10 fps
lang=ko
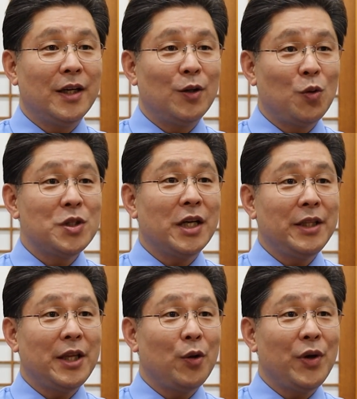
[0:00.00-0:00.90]
아,
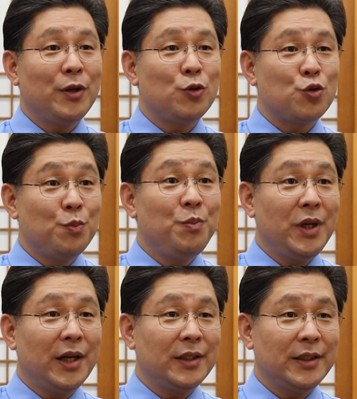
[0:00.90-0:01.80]
로잔 대회를
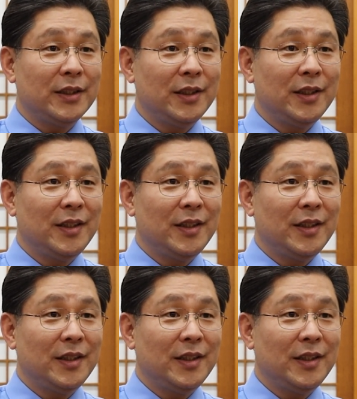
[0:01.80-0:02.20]
준비하는